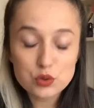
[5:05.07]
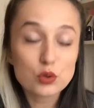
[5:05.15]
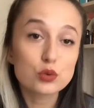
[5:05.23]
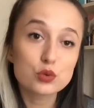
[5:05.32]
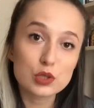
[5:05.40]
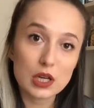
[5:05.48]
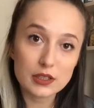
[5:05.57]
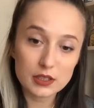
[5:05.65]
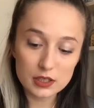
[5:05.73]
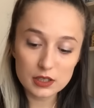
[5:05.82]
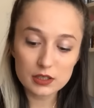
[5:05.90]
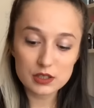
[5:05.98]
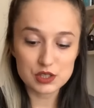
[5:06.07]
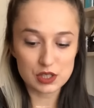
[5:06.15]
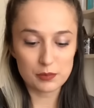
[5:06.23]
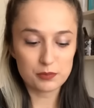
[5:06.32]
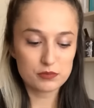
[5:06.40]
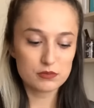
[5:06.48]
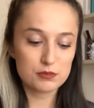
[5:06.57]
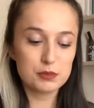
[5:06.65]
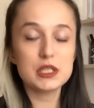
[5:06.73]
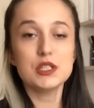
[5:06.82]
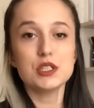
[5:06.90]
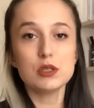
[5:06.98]
Çok düzenli işte
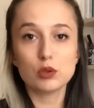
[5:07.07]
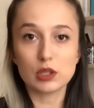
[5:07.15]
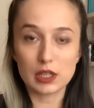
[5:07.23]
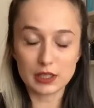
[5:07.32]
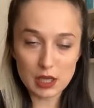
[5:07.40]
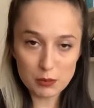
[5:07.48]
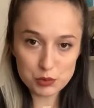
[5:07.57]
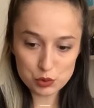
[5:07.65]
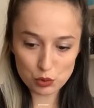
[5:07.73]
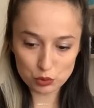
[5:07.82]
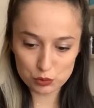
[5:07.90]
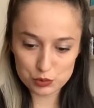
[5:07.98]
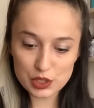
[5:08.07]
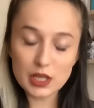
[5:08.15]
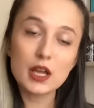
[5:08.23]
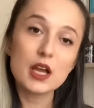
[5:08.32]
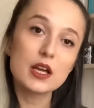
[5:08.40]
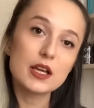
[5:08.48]
birincil olarak yapmış olduğum şey